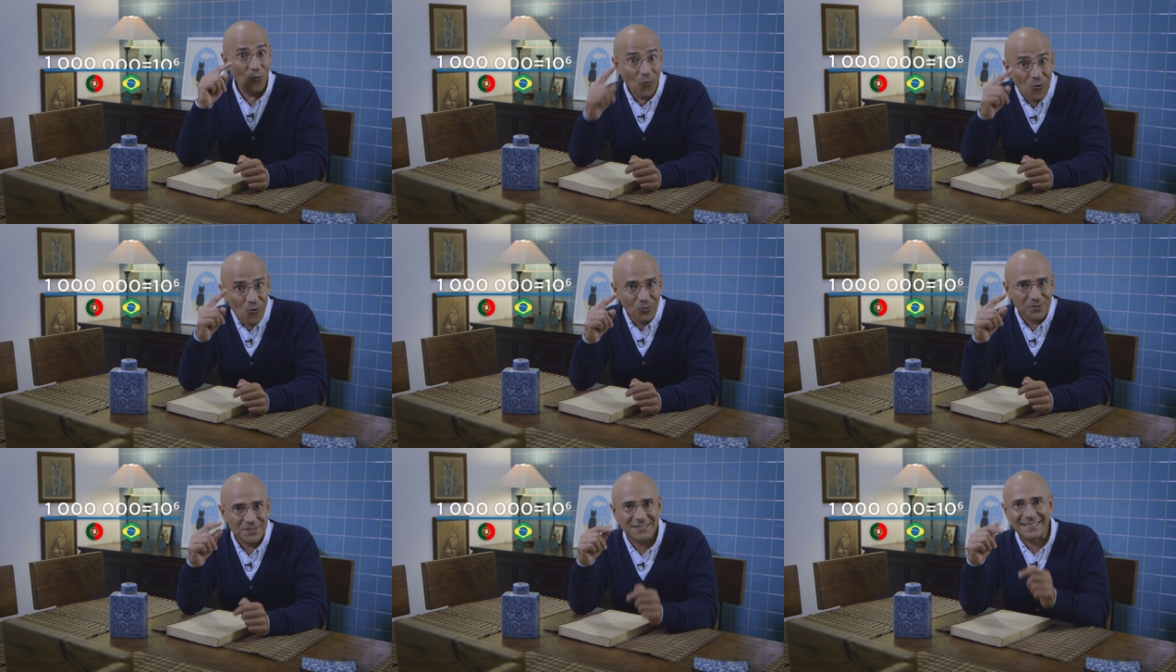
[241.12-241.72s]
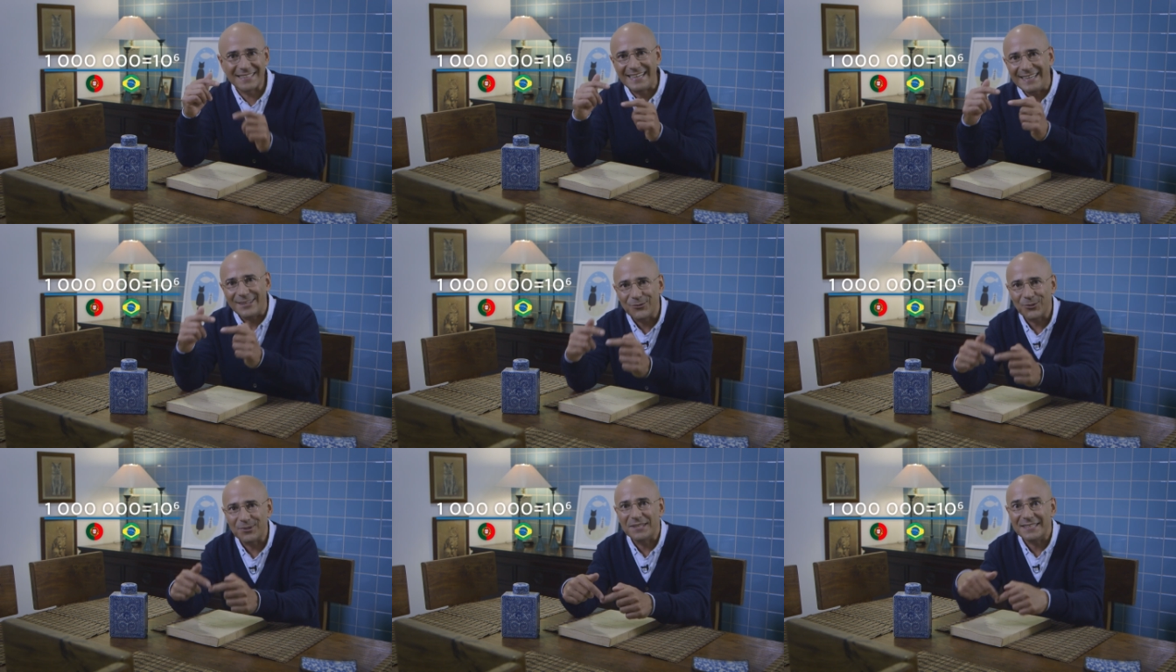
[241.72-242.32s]
um 1
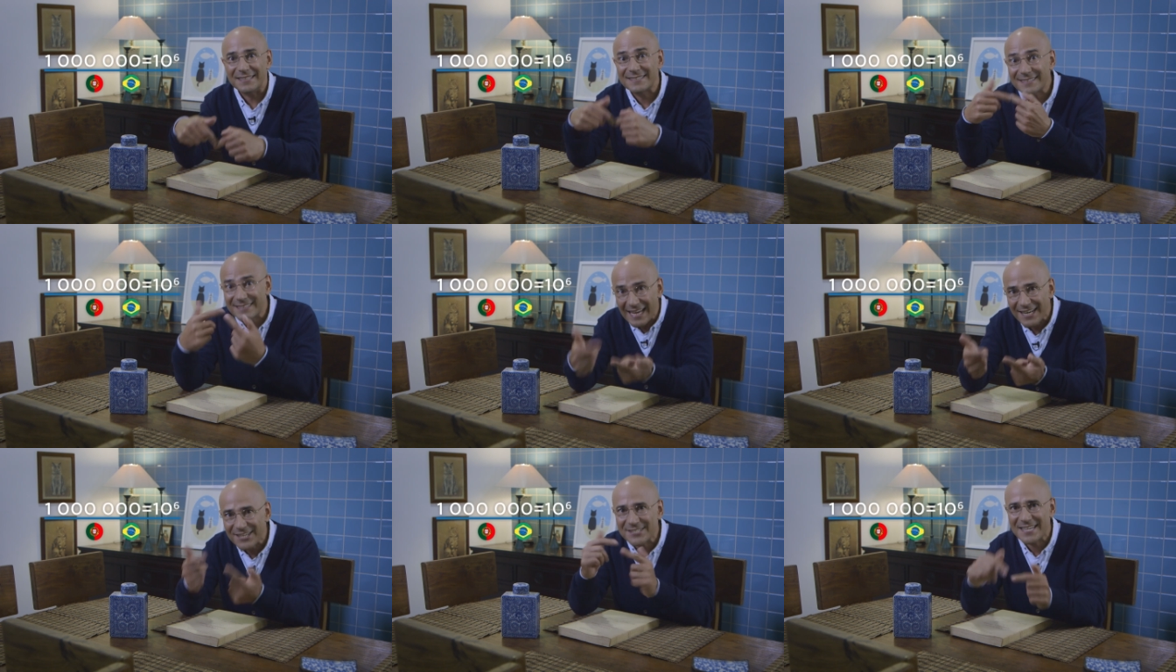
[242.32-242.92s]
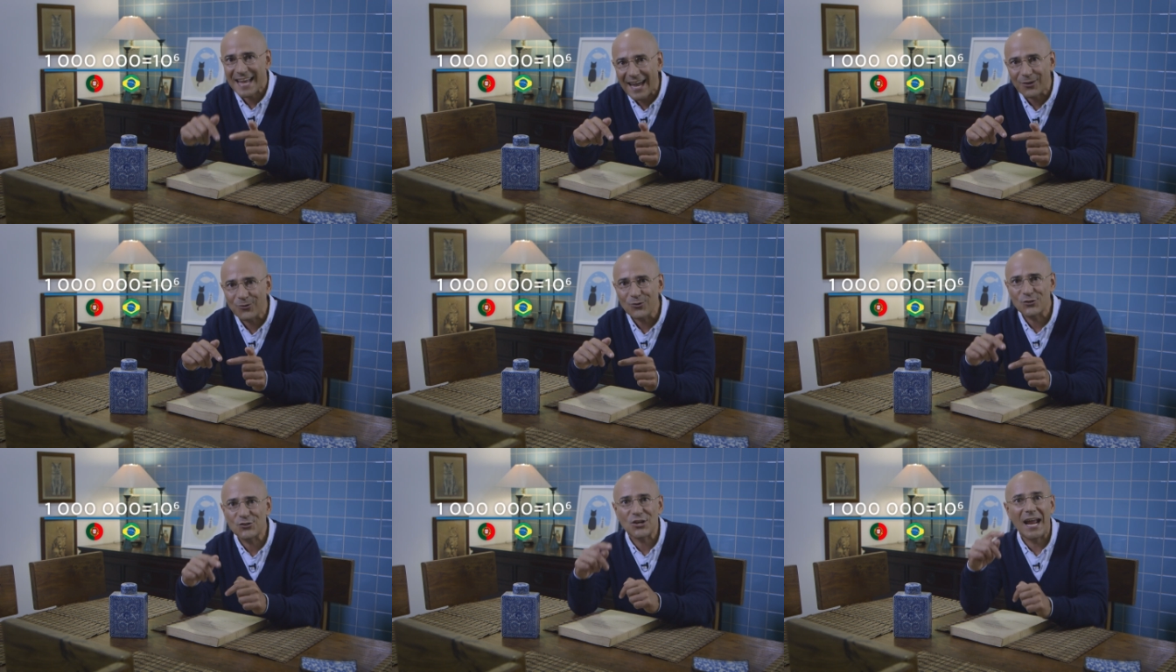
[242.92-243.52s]
seguido de 6
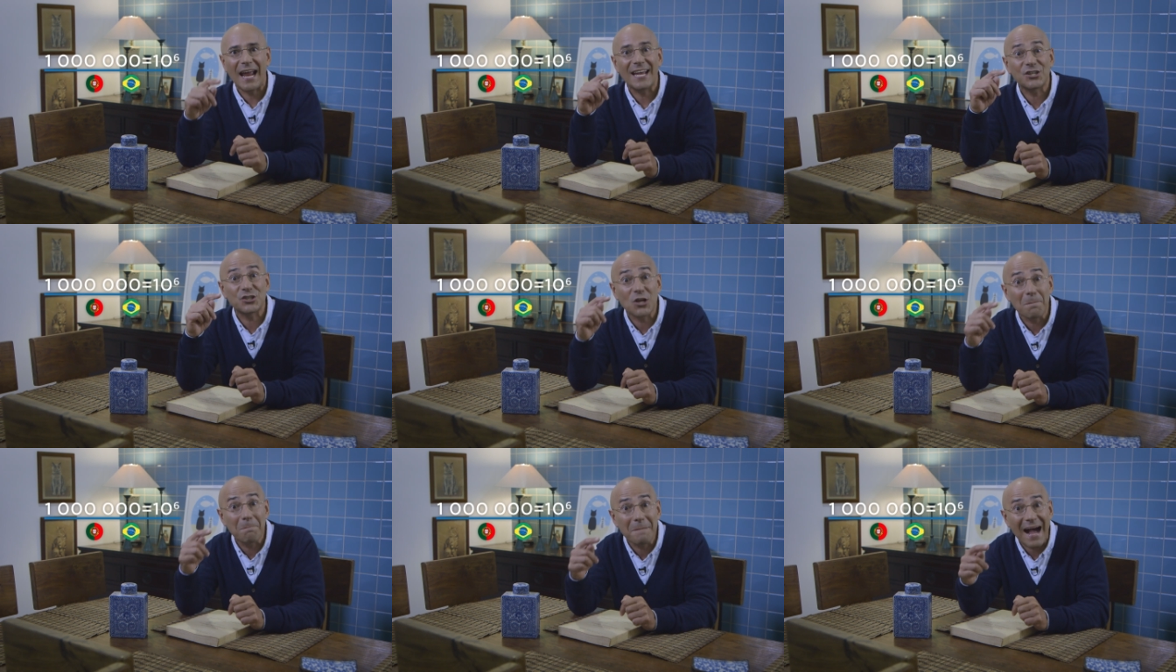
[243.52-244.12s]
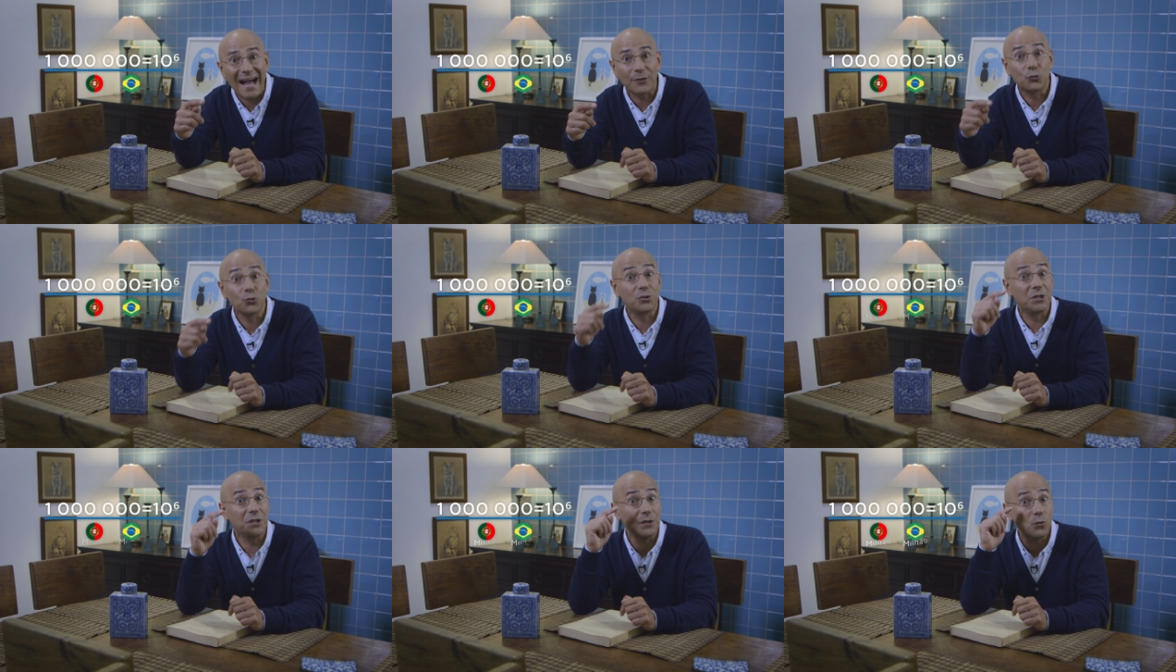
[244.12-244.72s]
zeros é
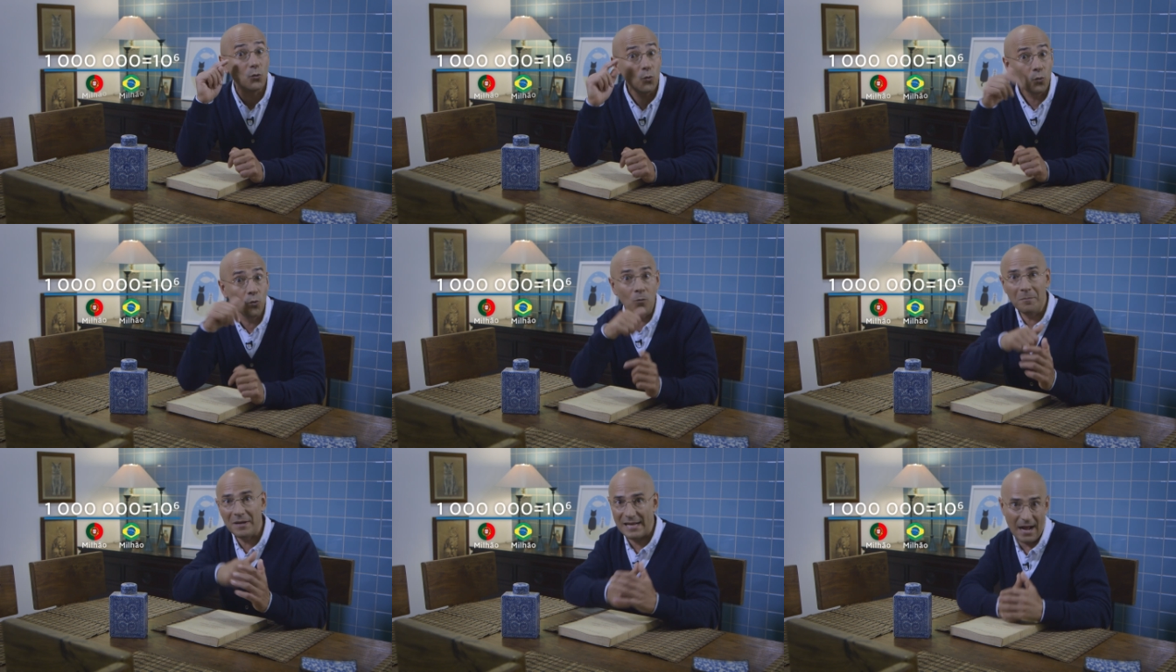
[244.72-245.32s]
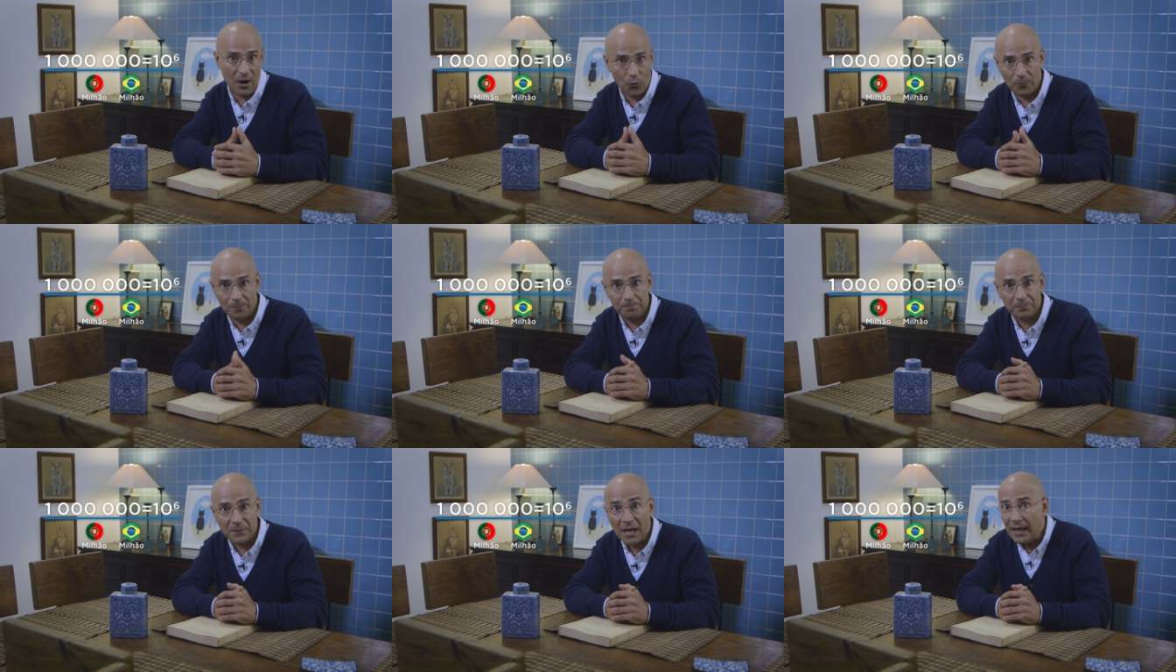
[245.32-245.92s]
chamado de 1 um milhão.